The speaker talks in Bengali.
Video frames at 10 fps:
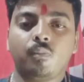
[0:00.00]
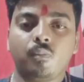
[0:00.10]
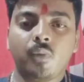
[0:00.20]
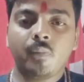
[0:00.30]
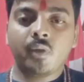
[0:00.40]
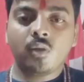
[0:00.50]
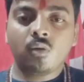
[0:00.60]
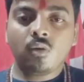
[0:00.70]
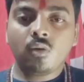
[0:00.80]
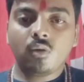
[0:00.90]
বিভিন্ন
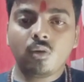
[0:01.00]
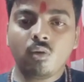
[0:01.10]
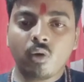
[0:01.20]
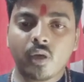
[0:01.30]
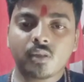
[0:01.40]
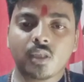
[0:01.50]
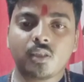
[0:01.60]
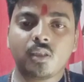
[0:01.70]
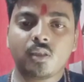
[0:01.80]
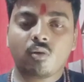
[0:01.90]
লোকের
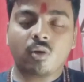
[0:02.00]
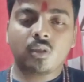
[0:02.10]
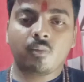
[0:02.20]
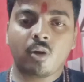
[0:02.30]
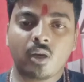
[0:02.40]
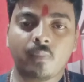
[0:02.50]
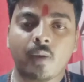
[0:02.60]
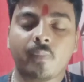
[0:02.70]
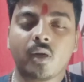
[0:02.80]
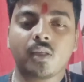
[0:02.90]
সাথে কথা বলার
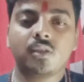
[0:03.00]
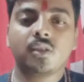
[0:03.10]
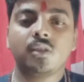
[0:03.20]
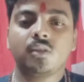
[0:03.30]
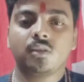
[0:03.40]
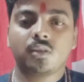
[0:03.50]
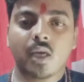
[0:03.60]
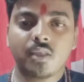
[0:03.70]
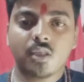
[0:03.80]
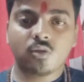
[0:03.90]
ব্যাপার আছে
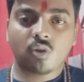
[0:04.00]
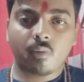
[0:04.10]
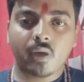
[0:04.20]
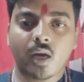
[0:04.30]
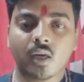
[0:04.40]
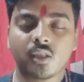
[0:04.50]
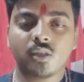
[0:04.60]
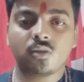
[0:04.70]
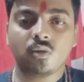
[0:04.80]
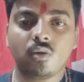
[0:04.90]
চাইছেন সবাই
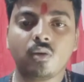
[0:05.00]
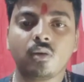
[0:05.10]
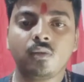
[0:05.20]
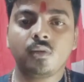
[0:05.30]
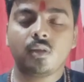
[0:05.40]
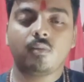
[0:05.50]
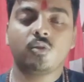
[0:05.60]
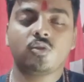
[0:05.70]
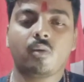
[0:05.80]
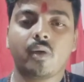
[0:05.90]
আকৃষ্ট হোক এবং
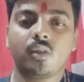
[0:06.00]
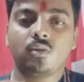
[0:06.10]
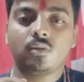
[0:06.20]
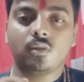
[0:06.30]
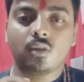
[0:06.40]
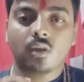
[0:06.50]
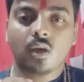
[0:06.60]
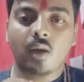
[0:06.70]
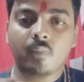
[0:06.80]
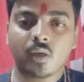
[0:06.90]
সবাই
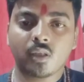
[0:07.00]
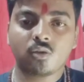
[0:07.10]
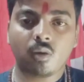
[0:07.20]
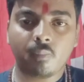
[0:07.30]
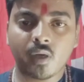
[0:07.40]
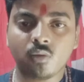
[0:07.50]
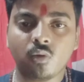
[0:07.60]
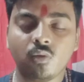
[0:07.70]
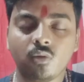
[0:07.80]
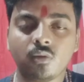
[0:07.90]
আপনাকে সম্মান
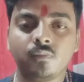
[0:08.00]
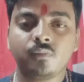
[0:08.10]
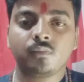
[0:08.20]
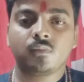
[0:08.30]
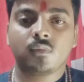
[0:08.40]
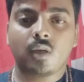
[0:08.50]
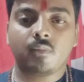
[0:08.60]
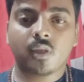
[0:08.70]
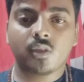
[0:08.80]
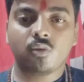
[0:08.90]
করুক
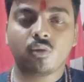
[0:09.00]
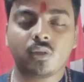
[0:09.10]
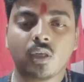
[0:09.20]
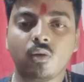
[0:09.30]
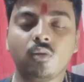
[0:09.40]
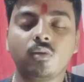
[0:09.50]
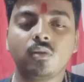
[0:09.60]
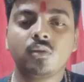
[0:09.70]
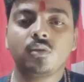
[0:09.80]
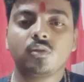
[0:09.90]
আপনাকে শ্রদ্ধা করুক
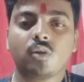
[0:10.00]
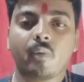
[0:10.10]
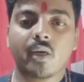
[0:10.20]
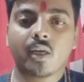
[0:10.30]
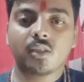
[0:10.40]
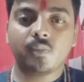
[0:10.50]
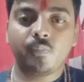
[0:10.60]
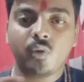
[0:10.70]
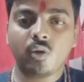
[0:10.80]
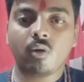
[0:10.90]
সবাইয়ের কাছে
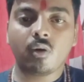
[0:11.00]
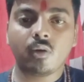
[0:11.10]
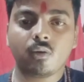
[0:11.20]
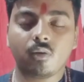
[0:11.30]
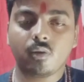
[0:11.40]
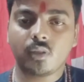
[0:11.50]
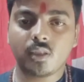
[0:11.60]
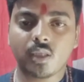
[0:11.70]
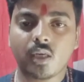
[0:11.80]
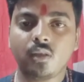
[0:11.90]
প্রিয় হতে
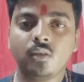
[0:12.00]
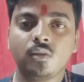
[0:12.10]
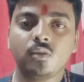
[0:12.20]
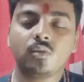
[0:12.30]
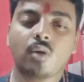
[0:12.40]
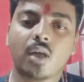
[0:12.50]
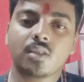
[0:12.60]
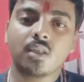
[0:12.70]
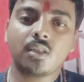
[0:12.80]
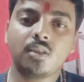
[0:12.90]
চান তো
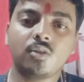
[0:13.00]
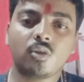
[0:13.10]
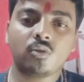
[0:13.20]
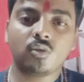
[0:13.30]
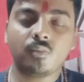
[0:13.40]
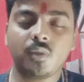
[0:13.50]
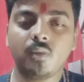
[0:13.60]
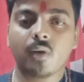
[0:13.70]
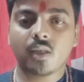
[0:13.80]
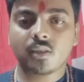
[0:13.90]
আজকের যে যন্ত্রমটি
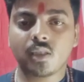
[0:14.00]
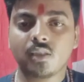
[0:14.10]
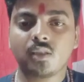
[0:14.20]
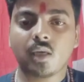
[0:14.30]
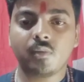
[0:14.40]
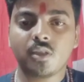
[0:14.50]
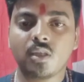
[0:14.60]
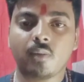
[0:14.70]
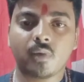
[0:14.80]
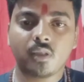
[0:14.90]
বা আজকের যে তাবিজটি
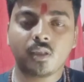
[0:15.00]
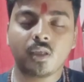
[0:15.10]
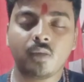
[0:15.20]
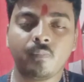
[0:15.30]
আপনাদেরকে